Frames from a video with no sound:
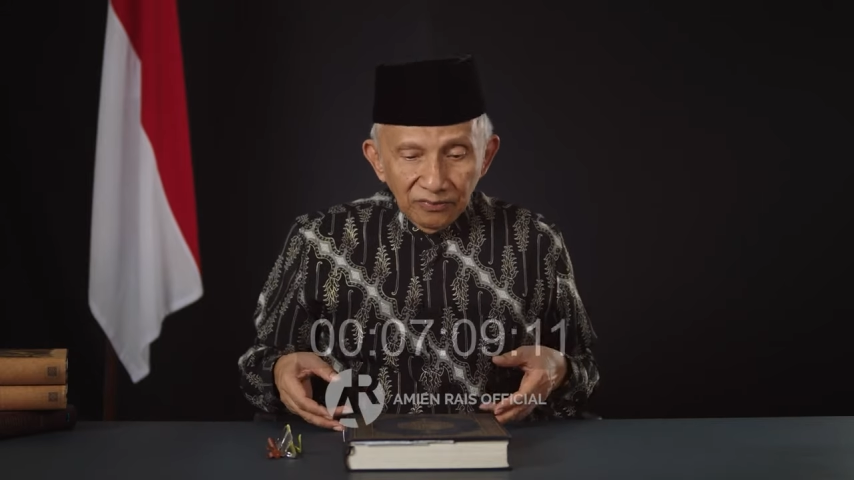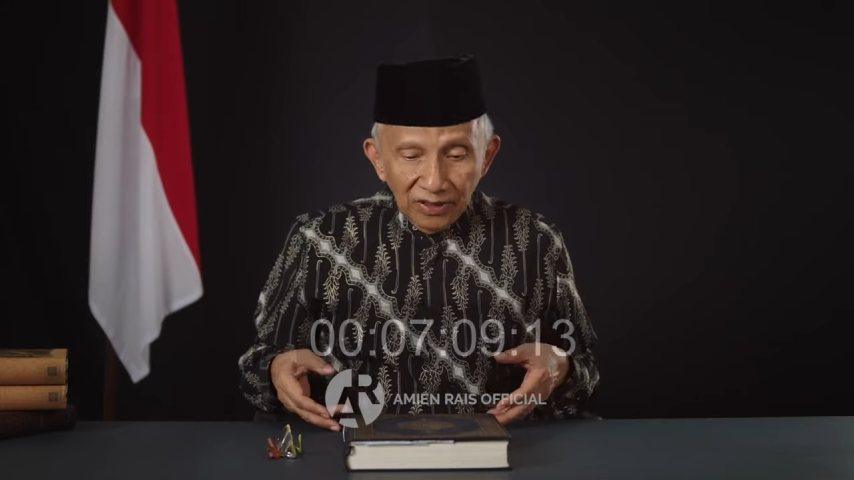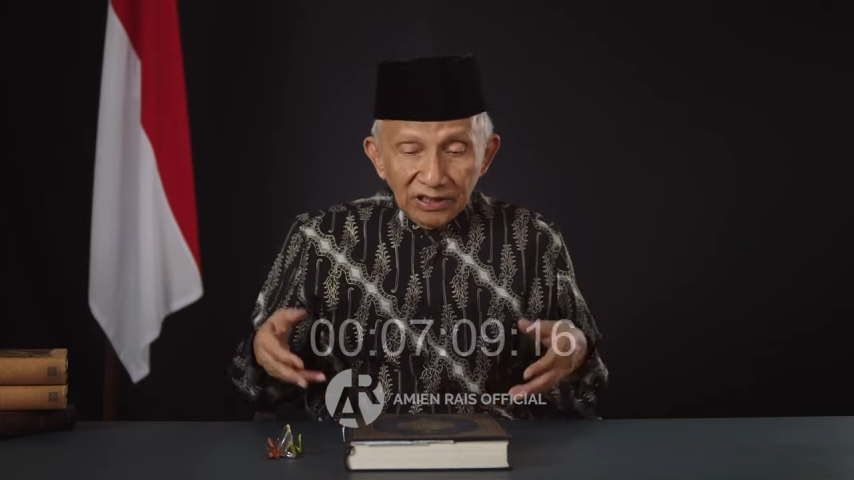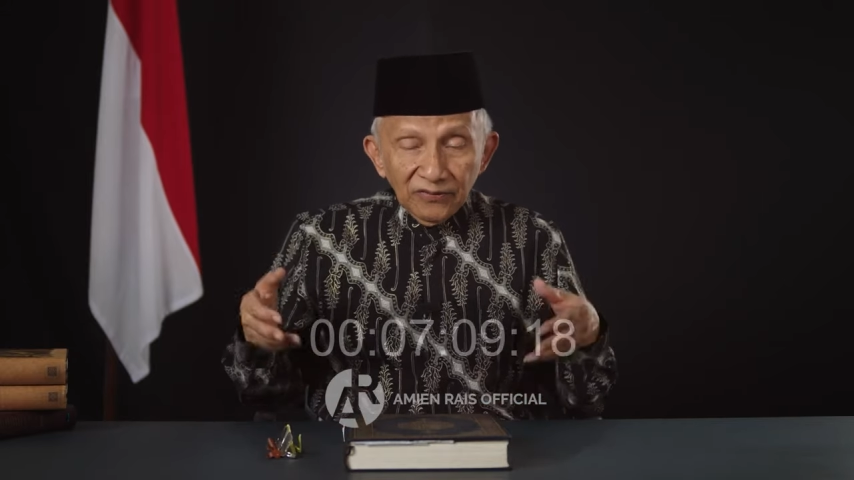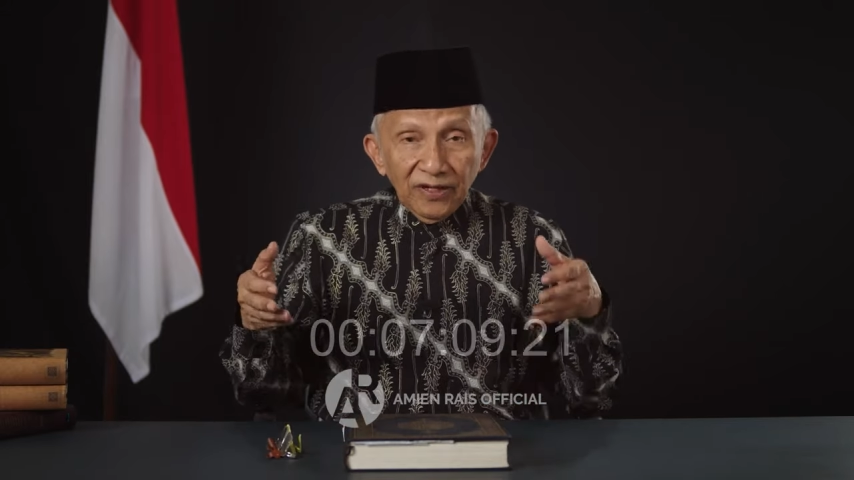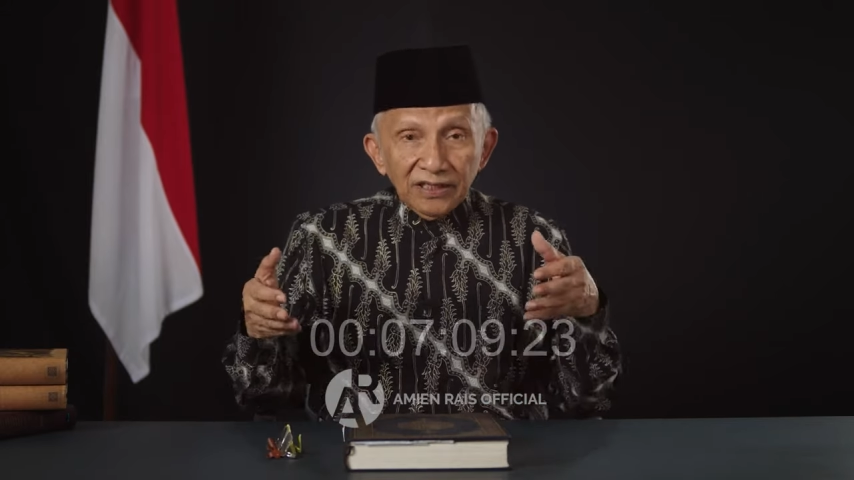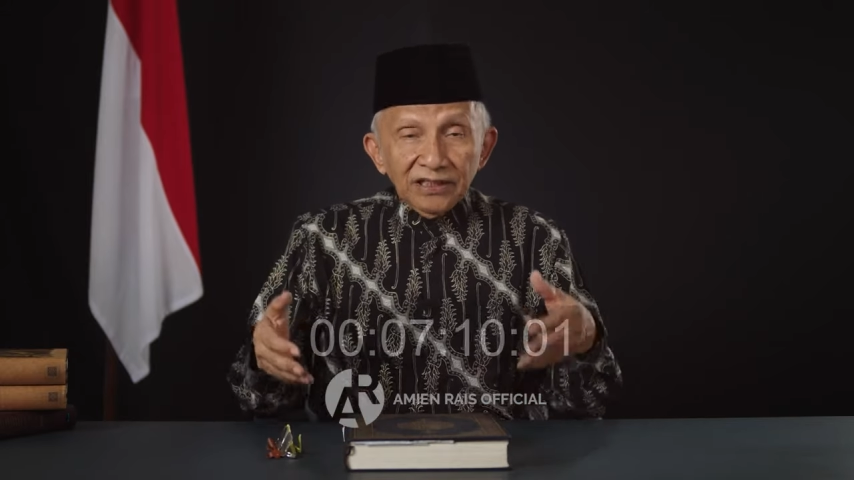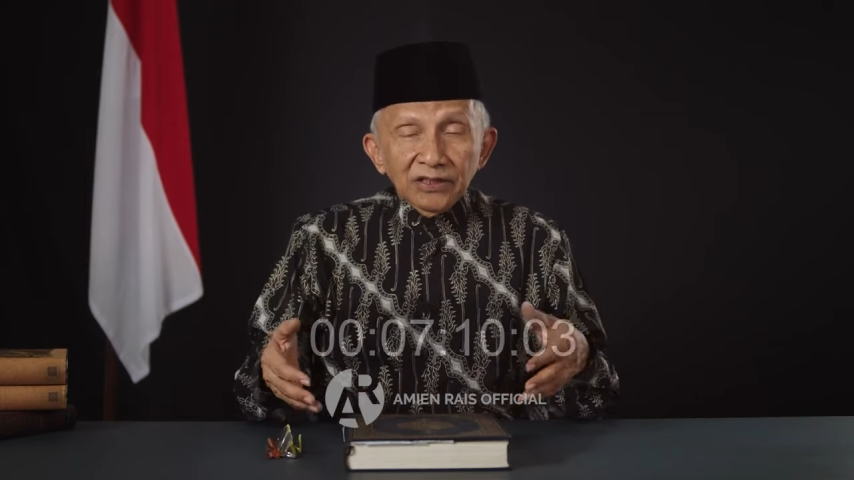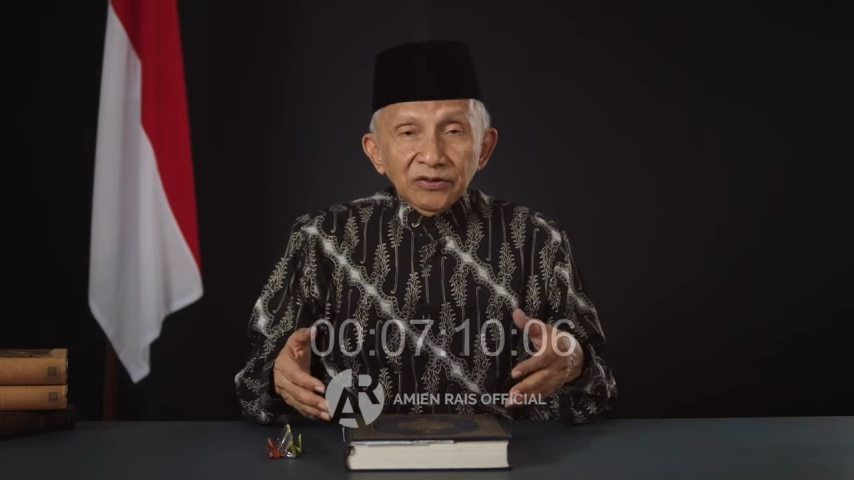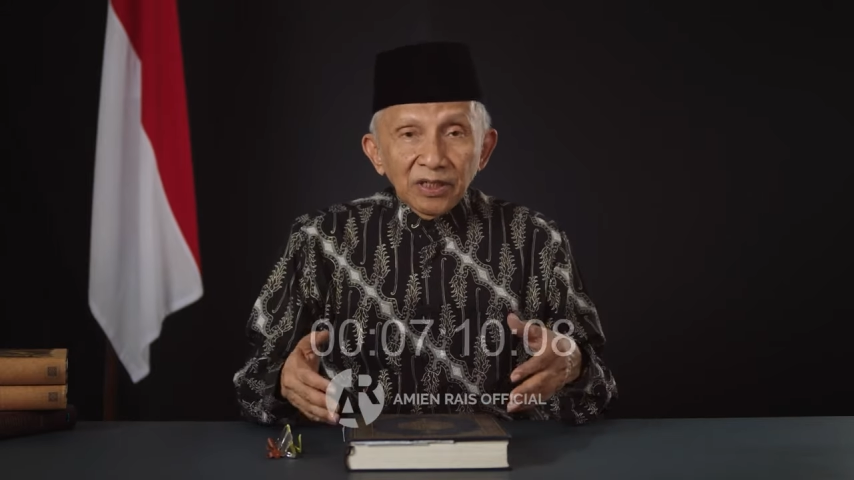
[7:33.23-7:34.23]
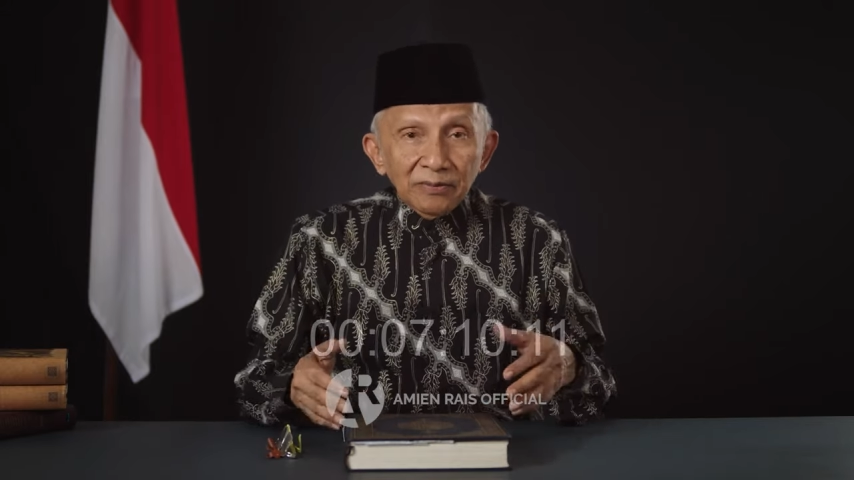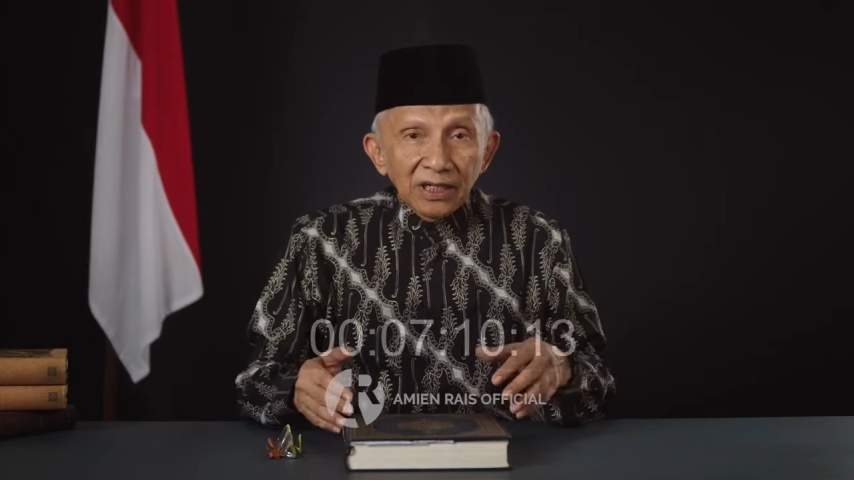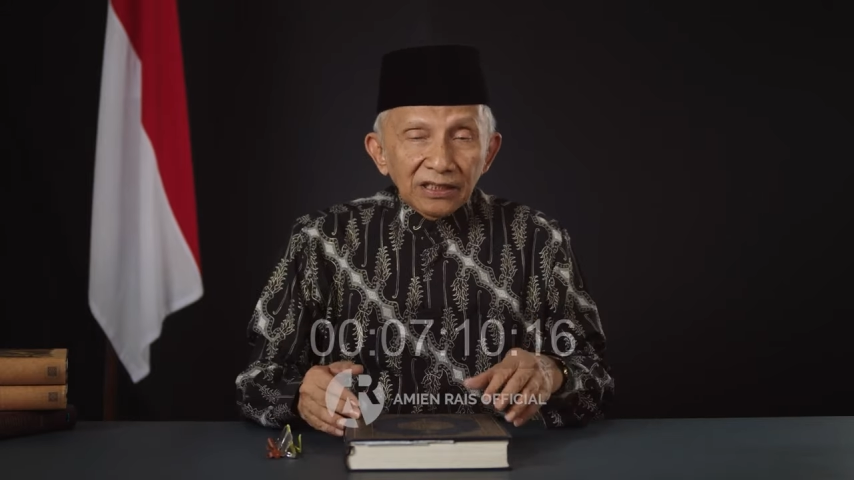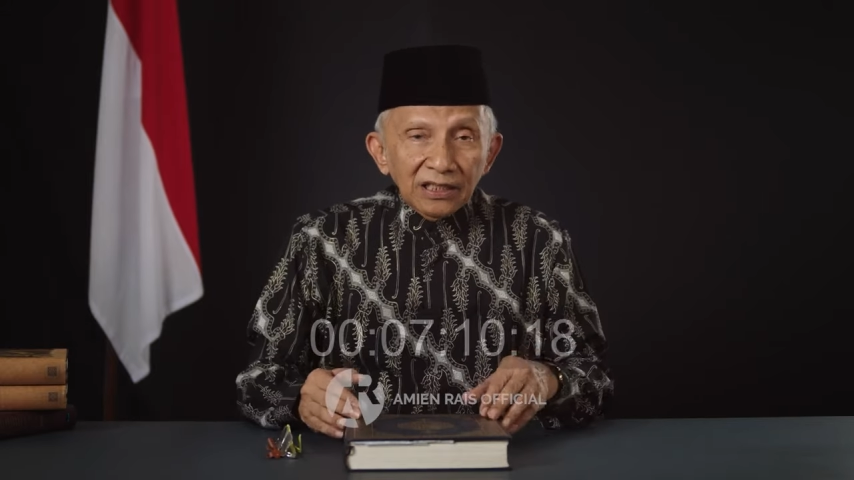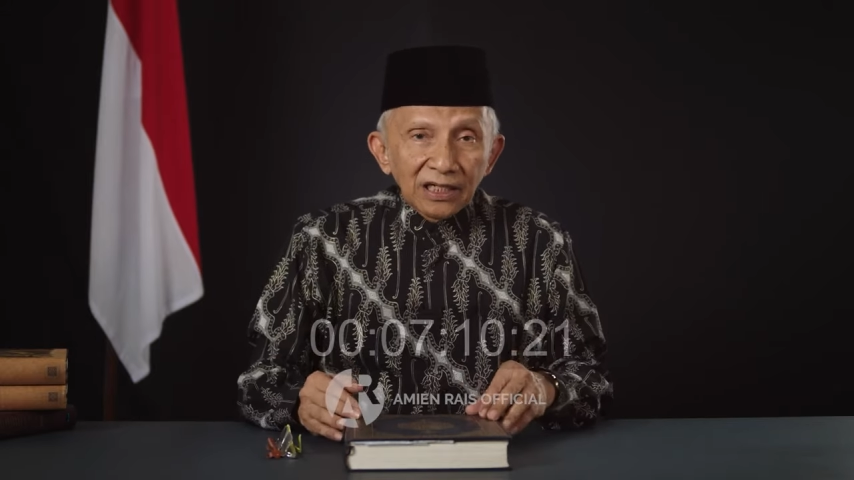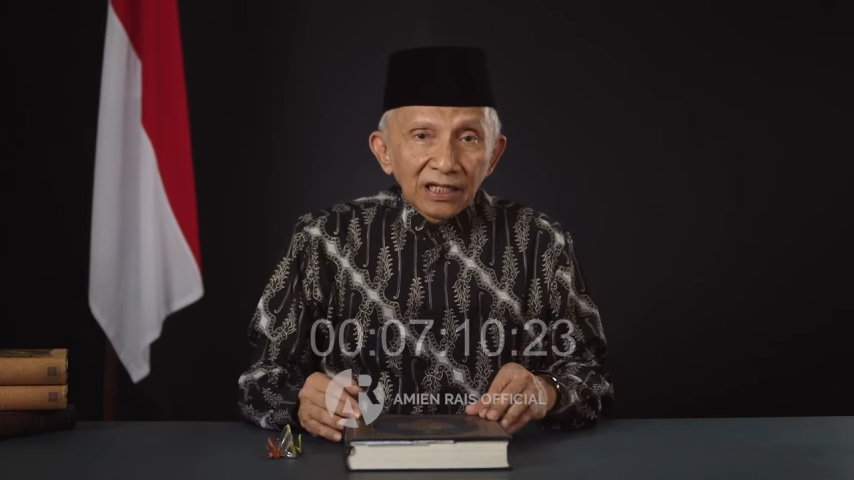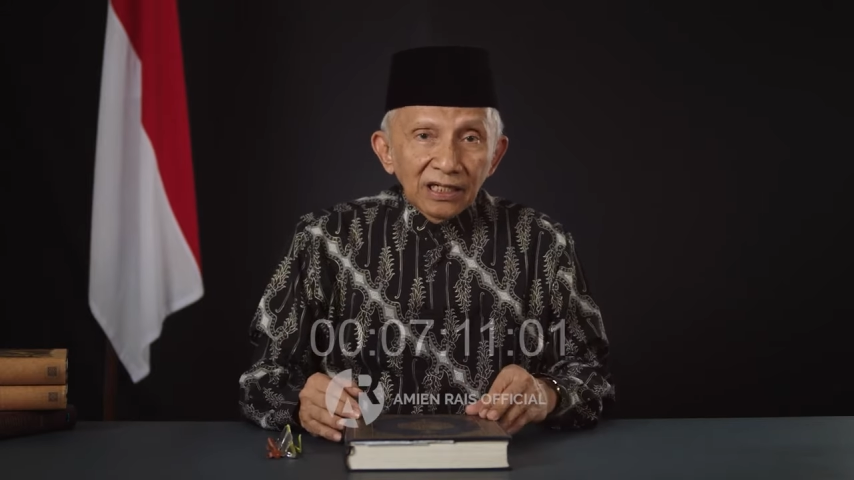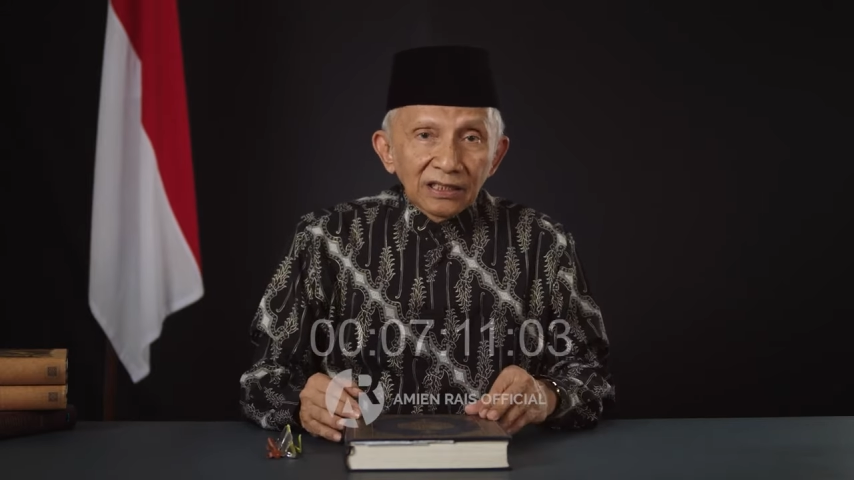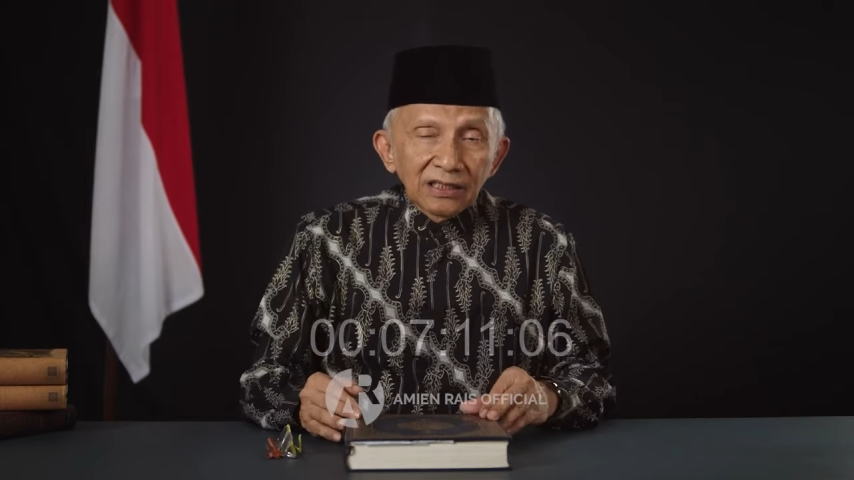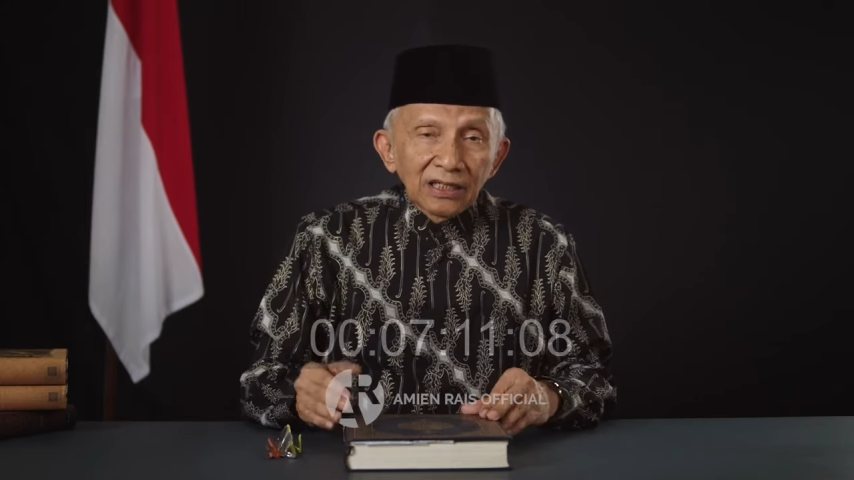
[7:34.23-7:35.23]
fraksi-fraksinya sudah
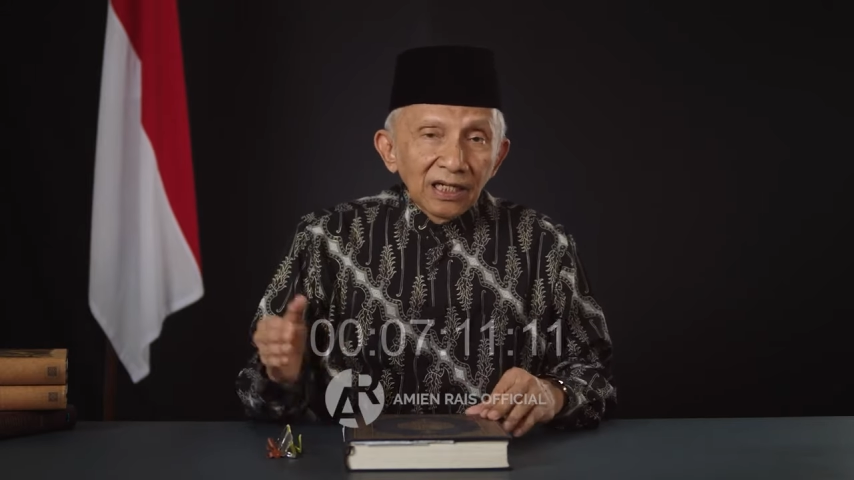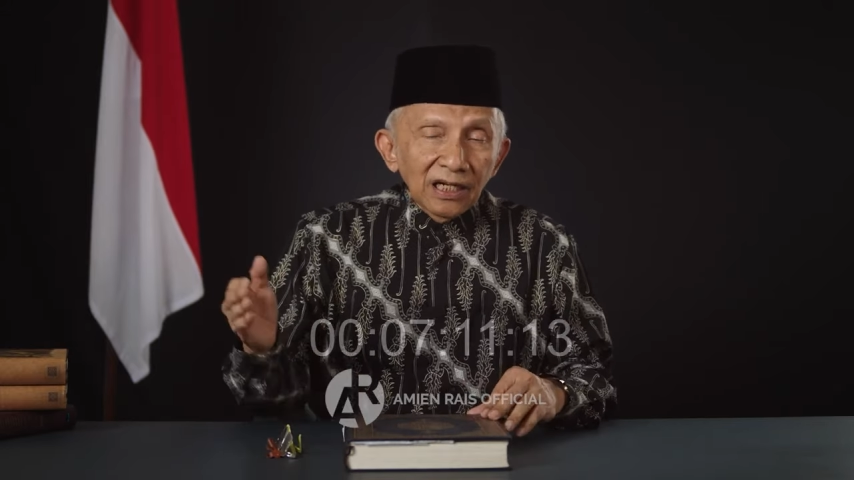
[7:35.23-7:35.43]
mengatakan